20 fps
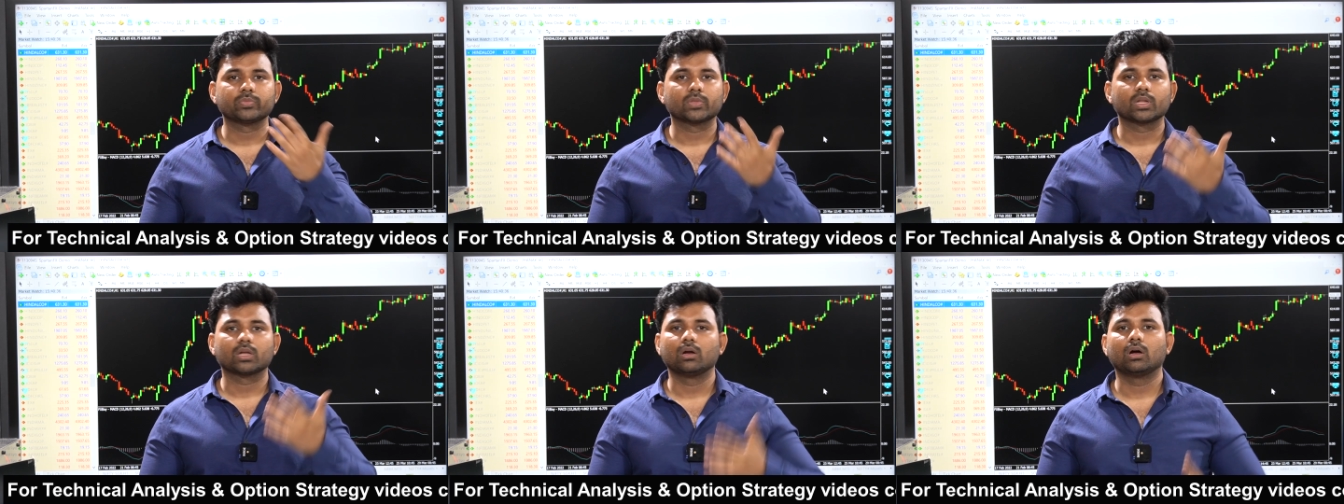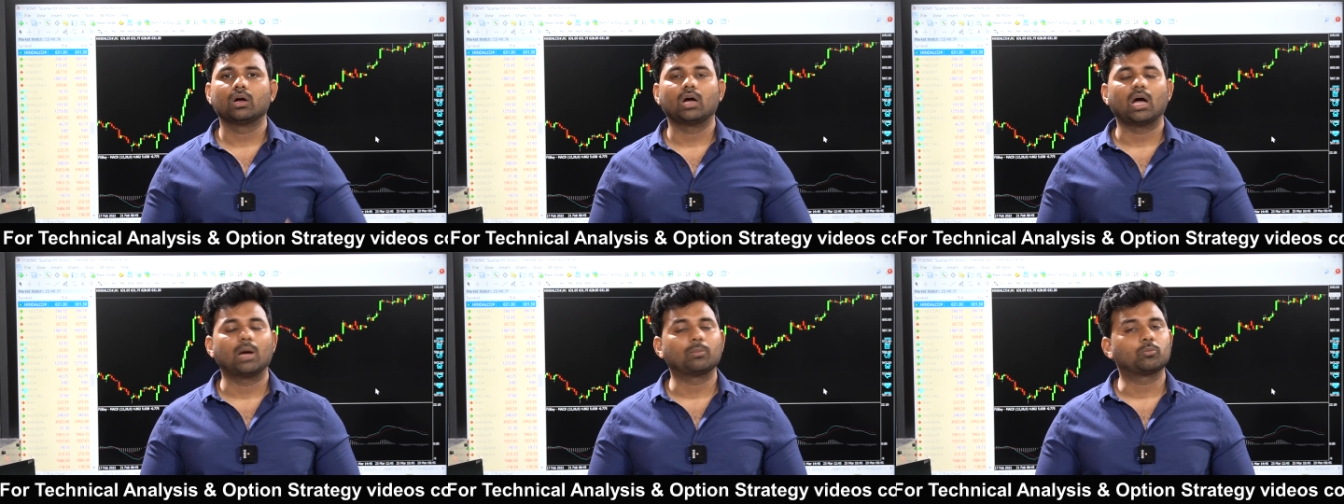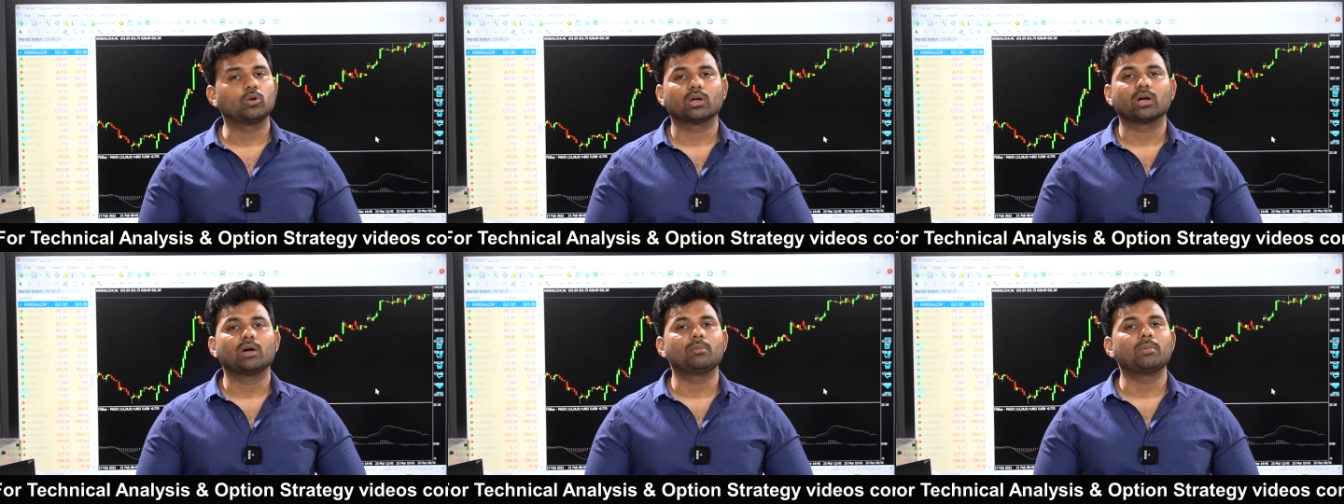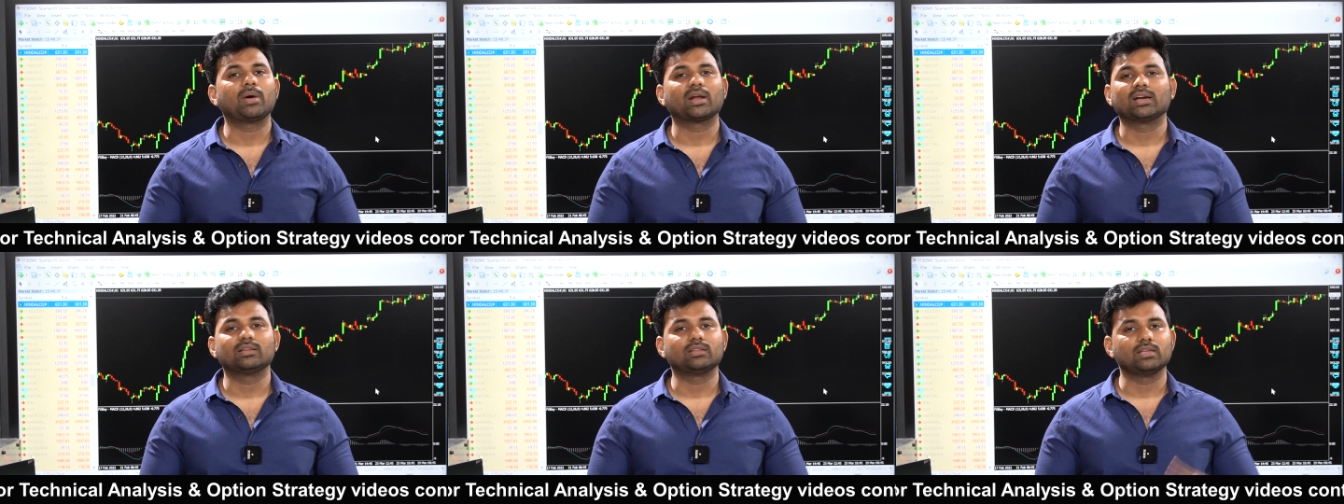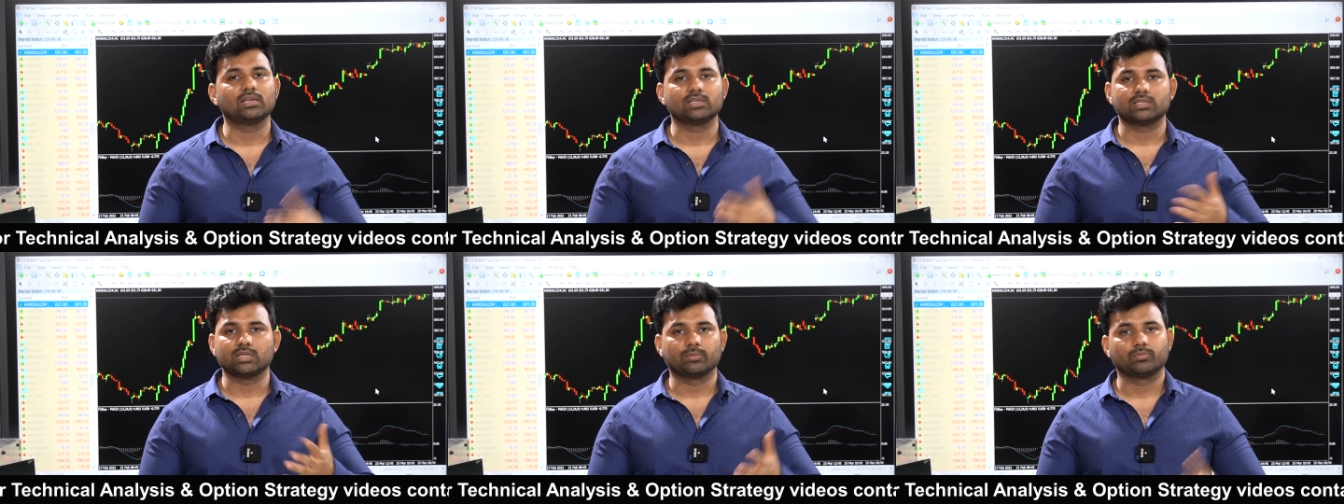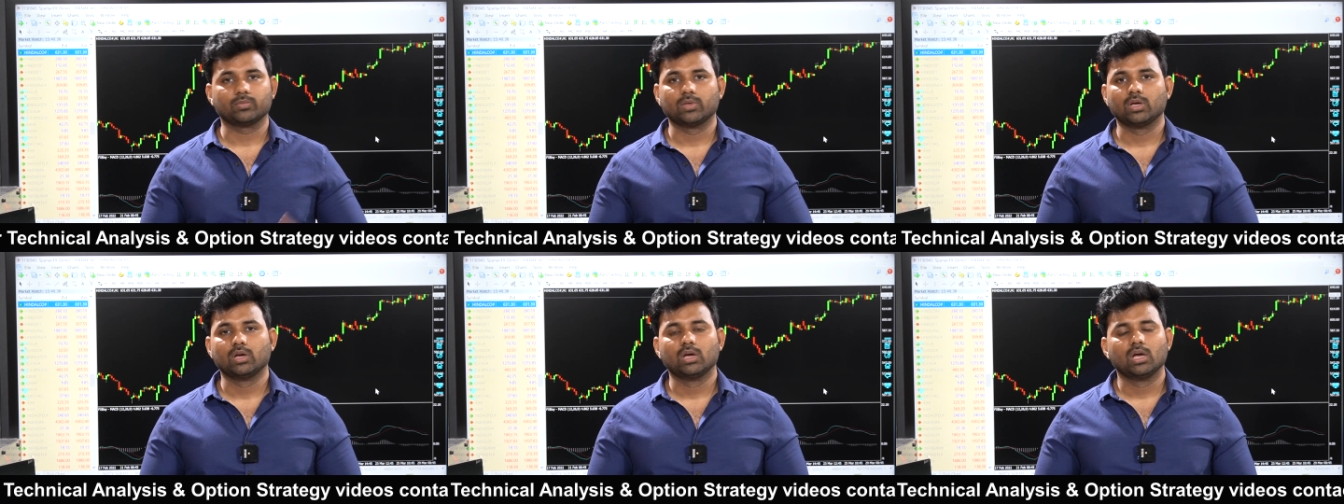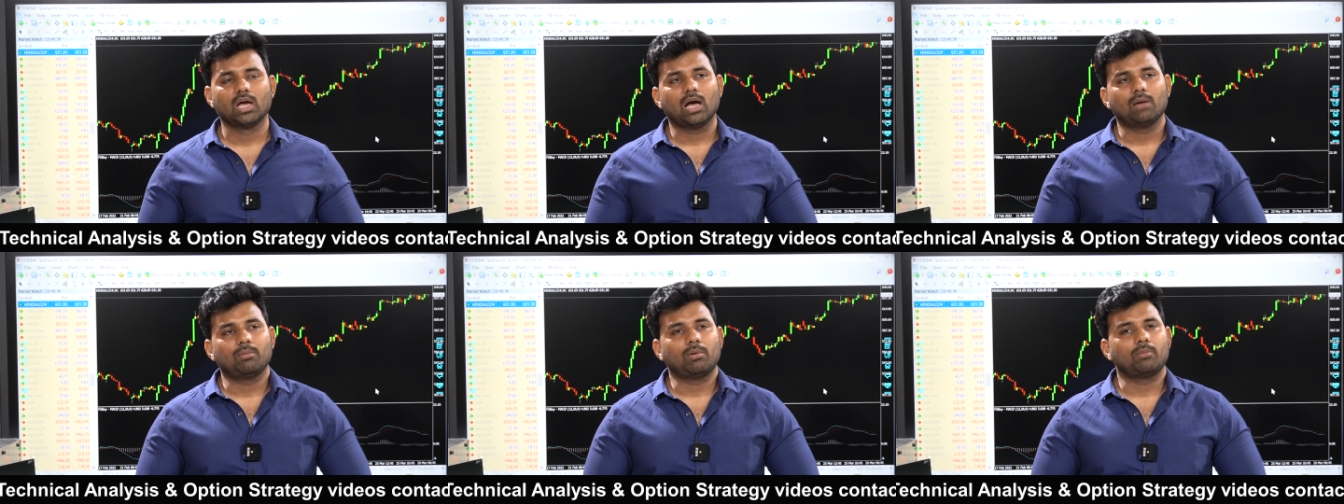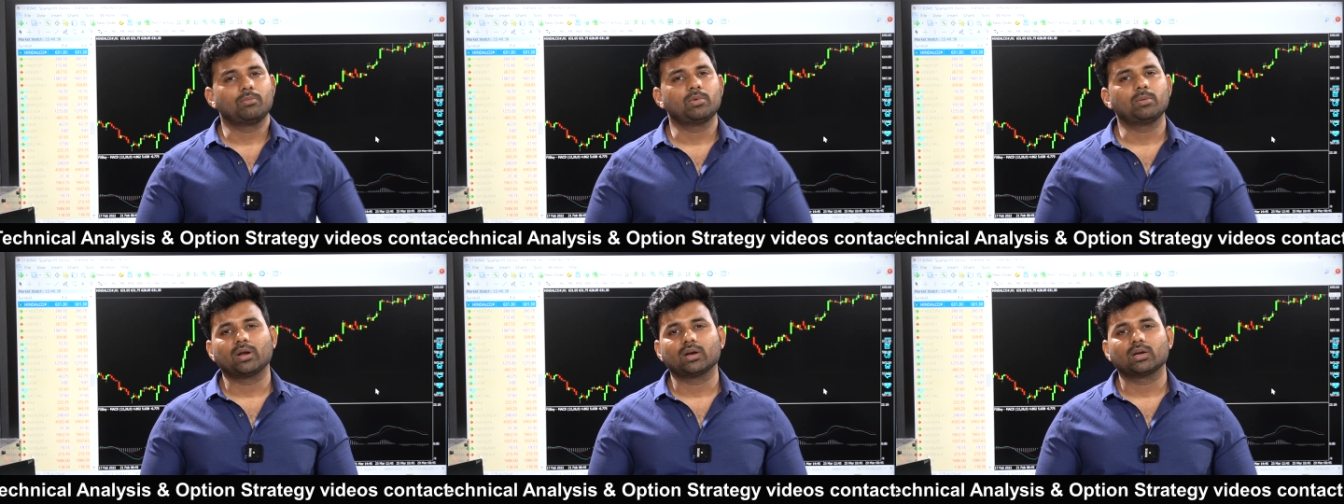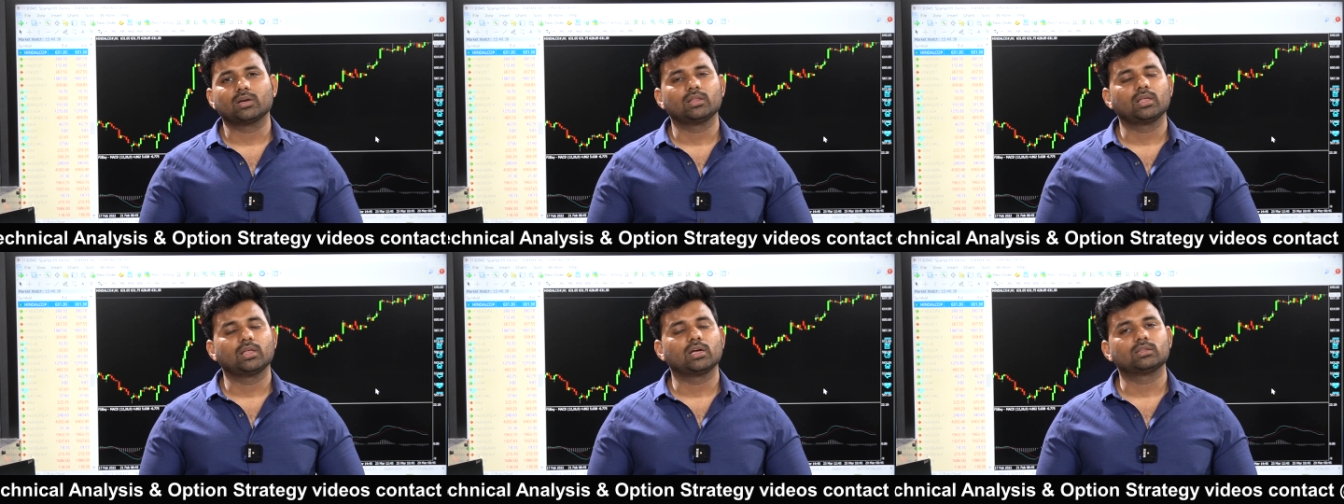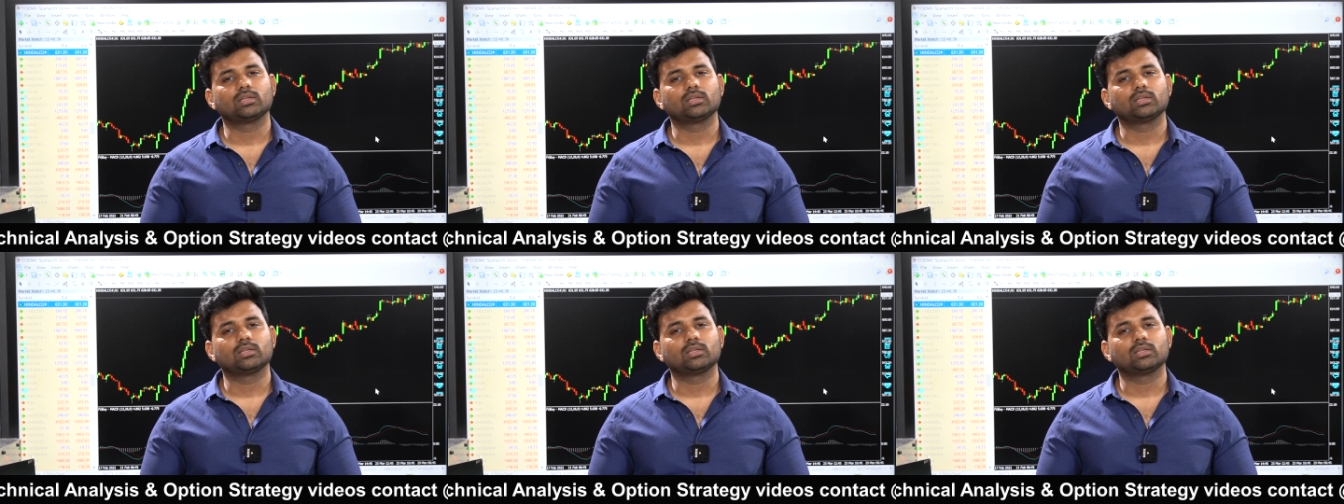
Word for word: आपको लगा मार्केट तेज है अब आपने मार्केट देखा